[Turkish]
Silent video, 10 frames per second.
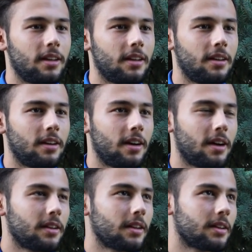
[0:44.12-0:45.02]
Ee,
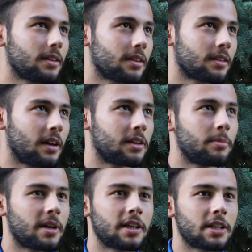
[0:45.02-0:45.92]

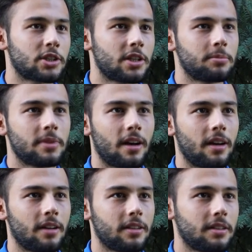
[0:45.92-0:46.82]
takım arkadaşlarım
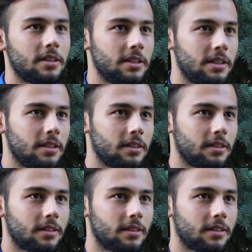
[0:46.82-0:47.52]
da iyi.